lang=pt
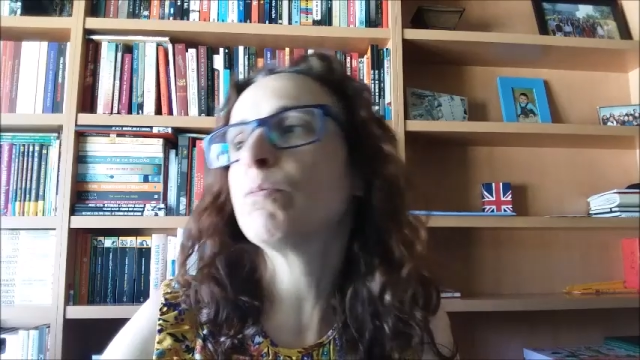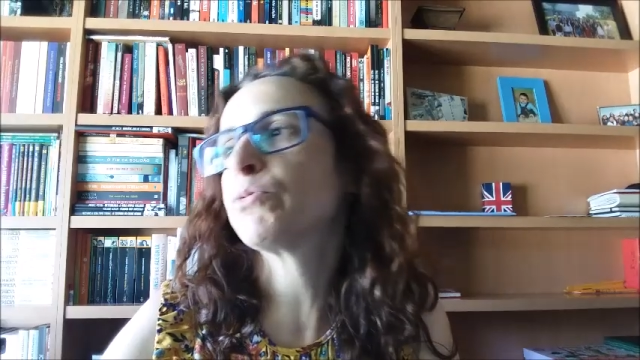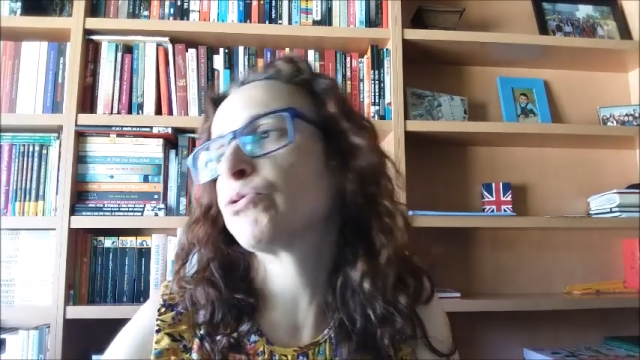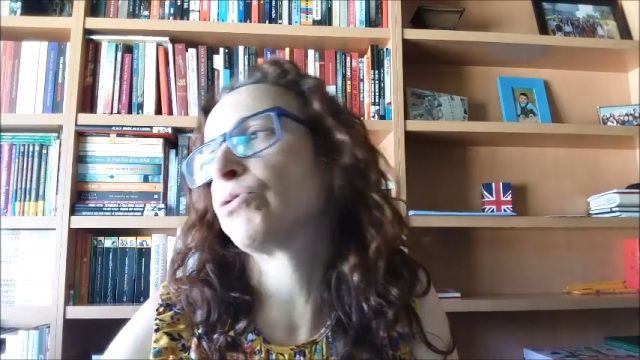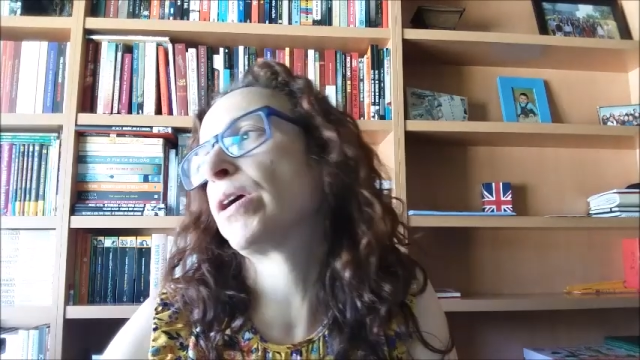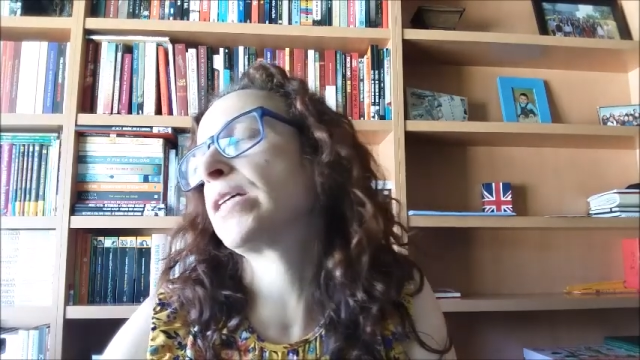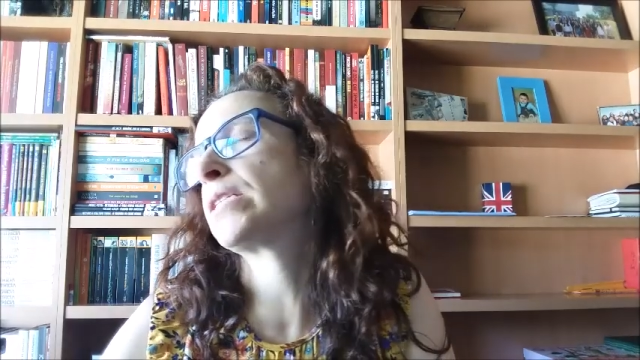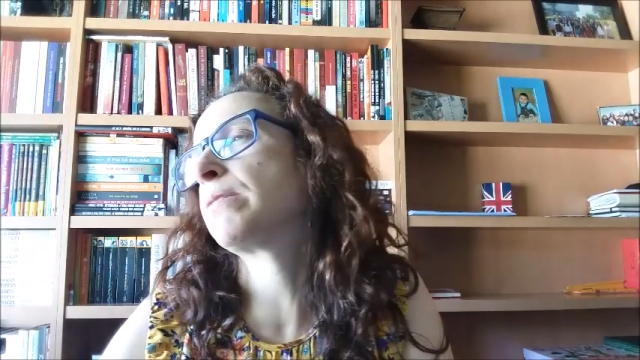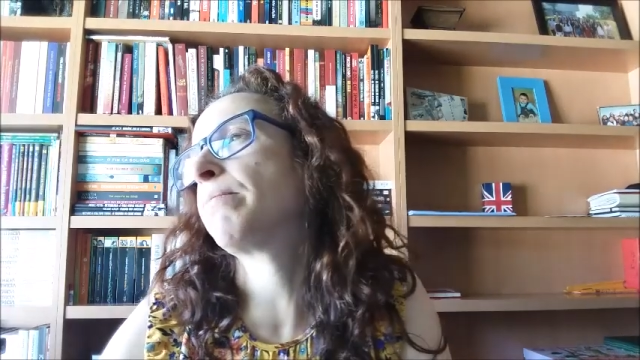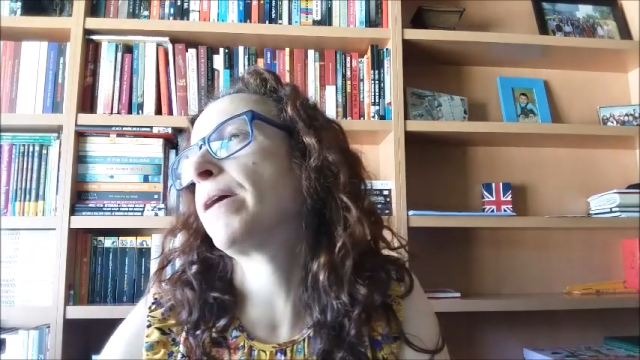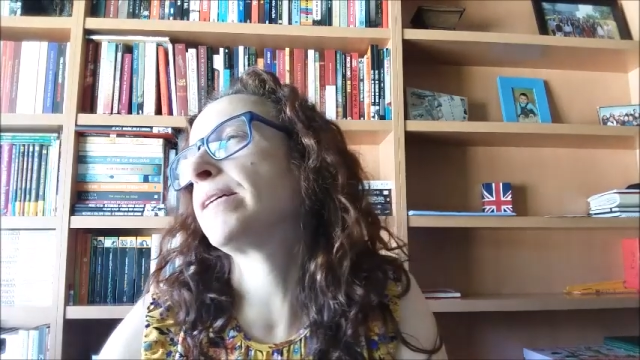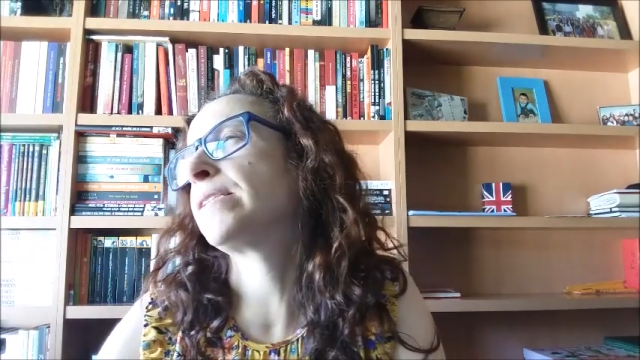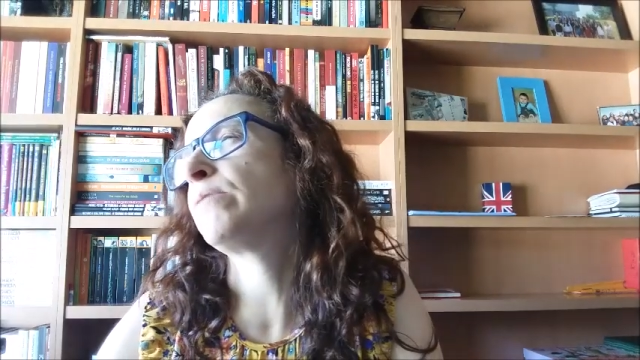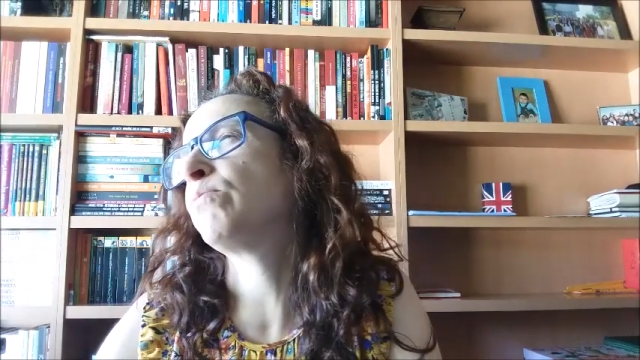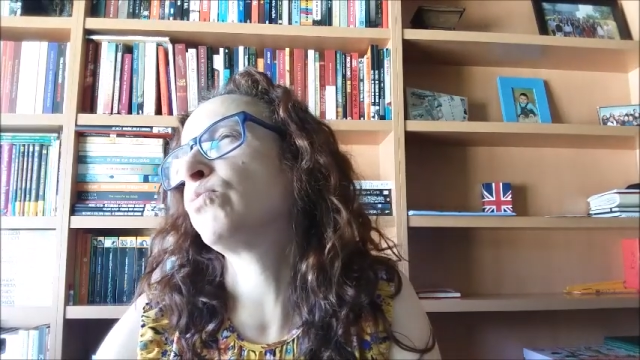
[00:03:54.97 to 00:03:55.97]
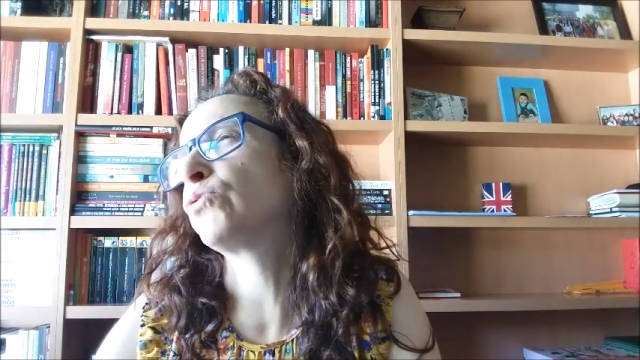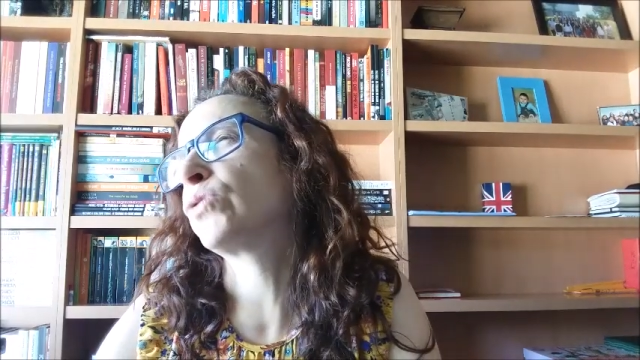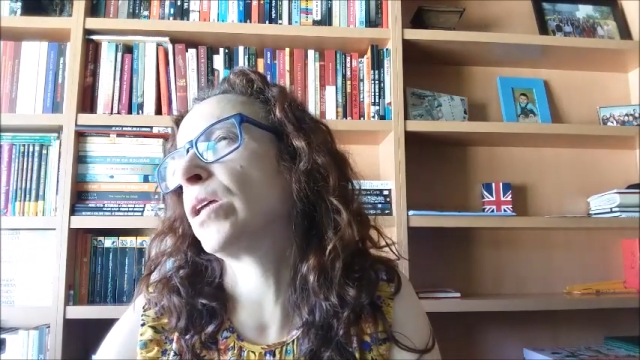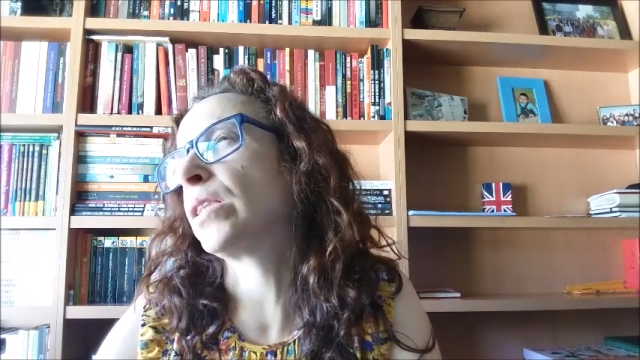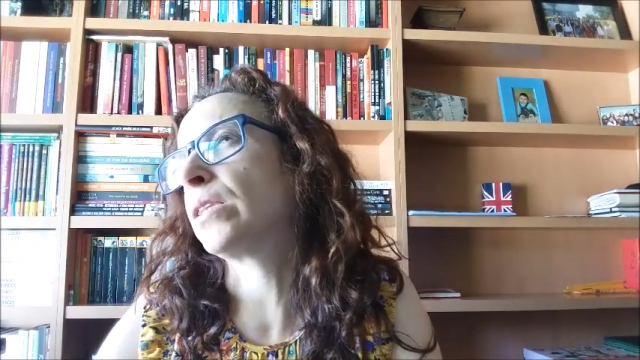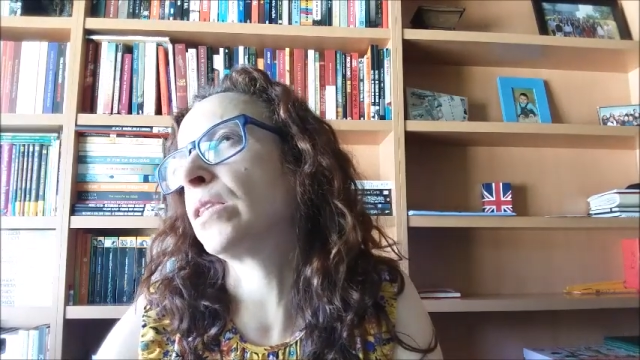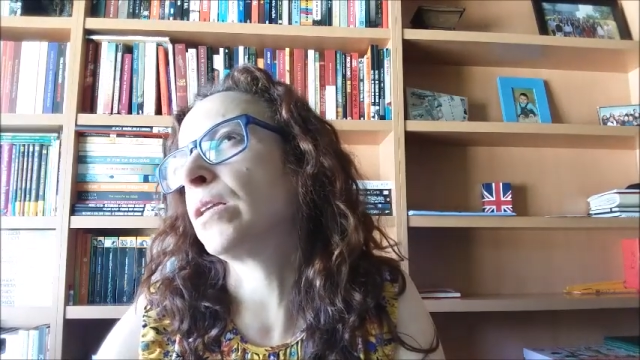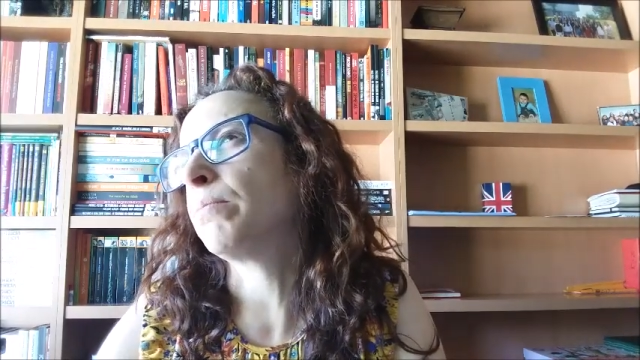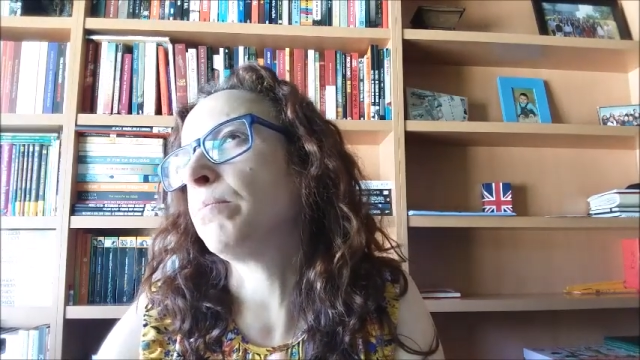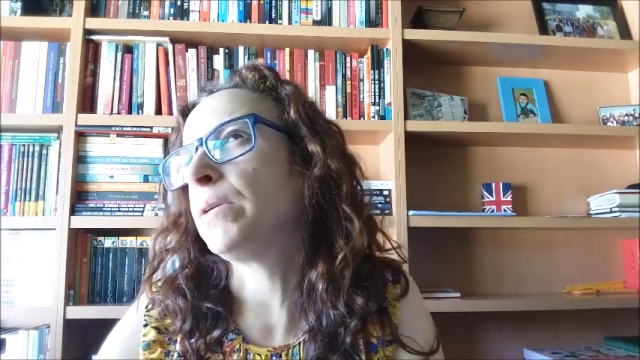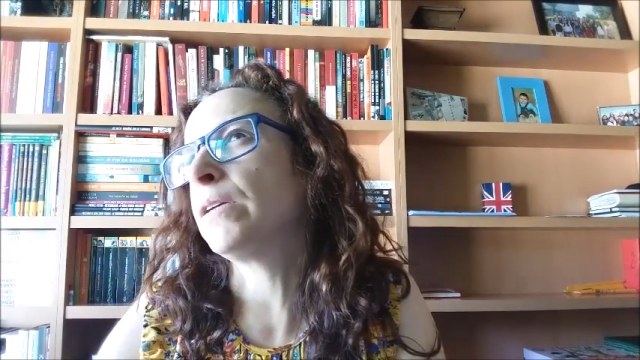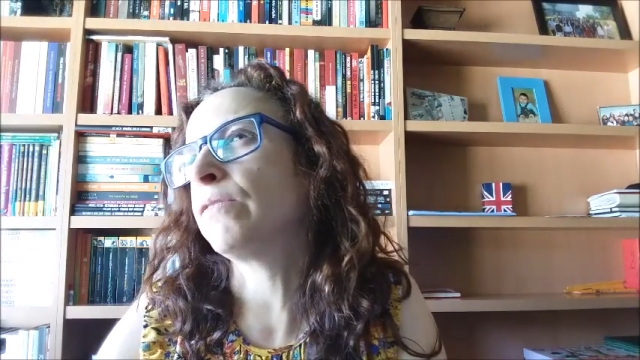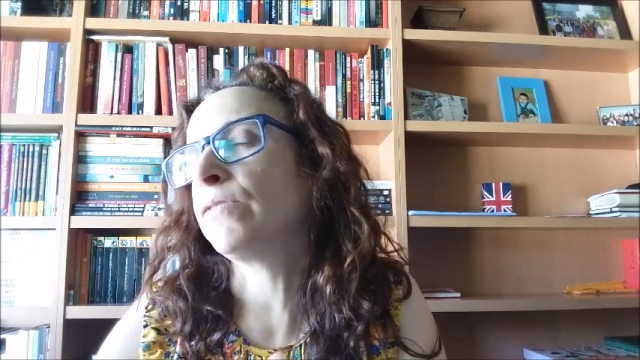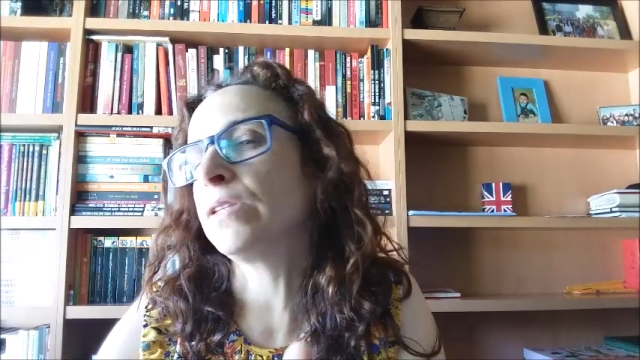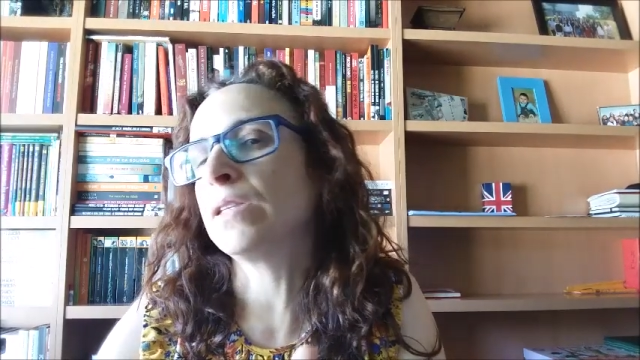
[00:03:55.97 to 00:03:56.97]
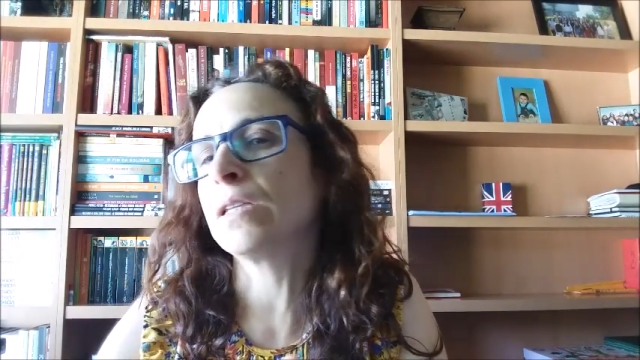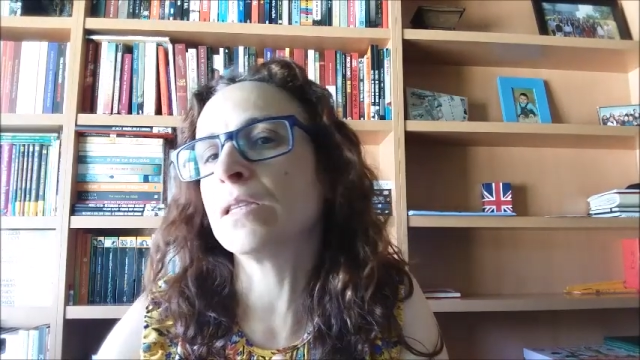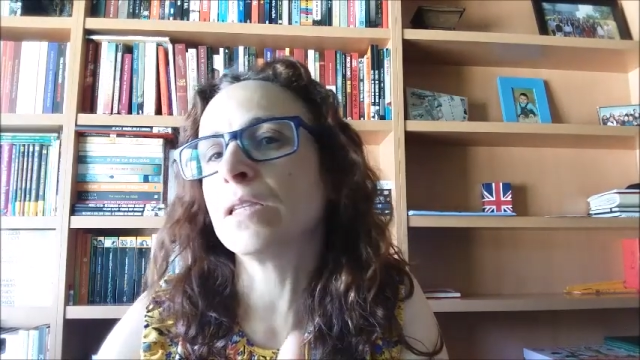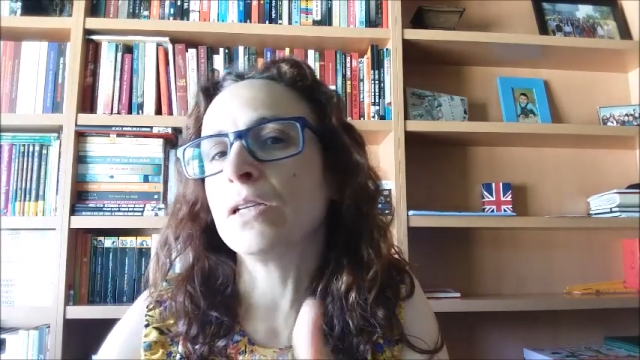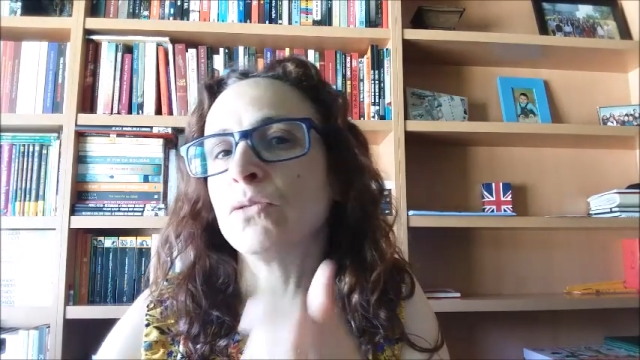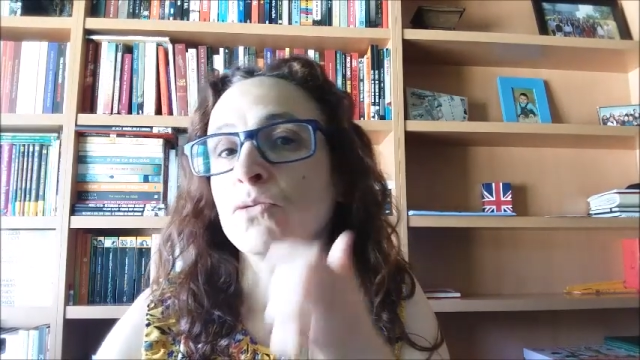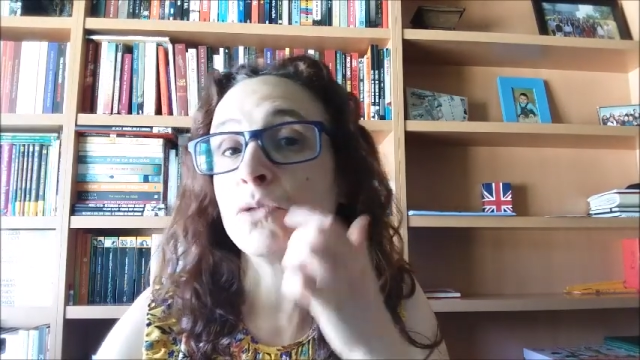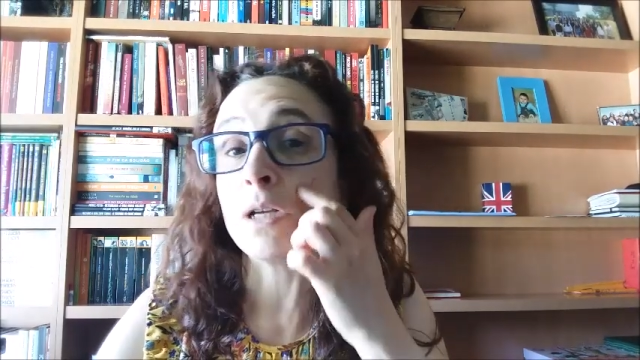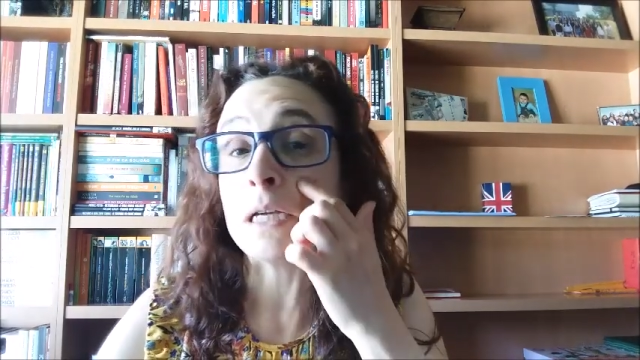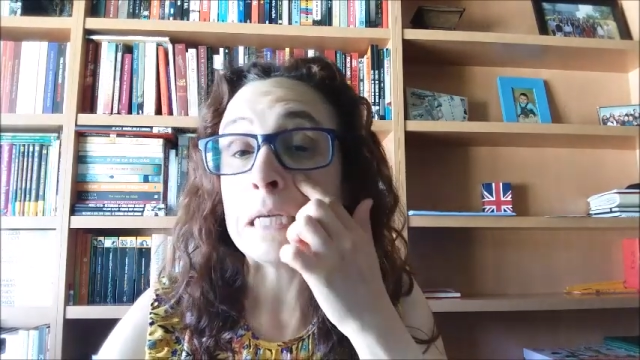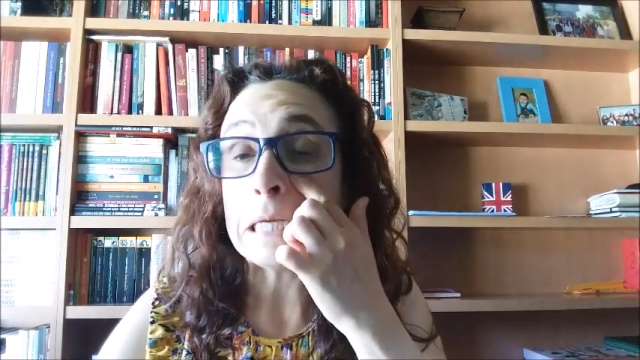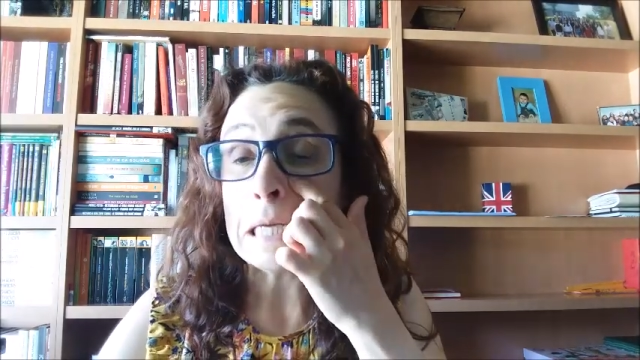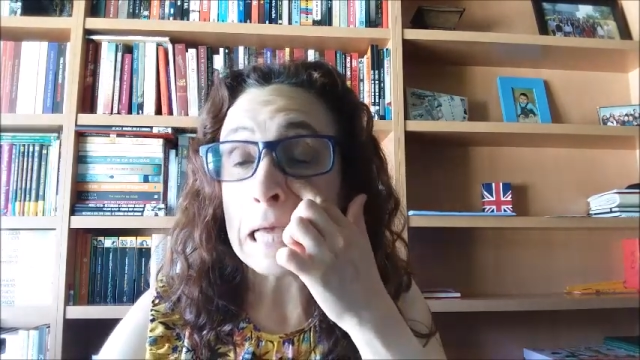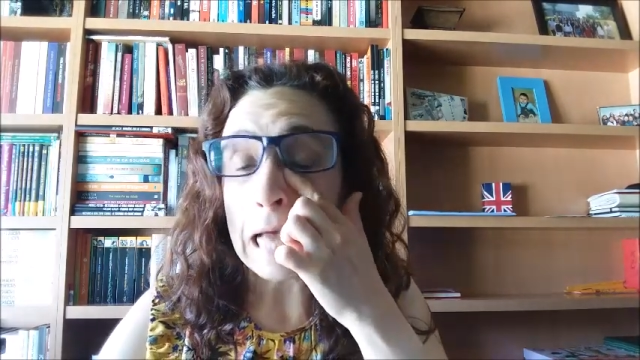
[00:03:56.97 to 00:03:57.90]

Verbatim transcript: ou personagem mais importante na minha vida de leitora,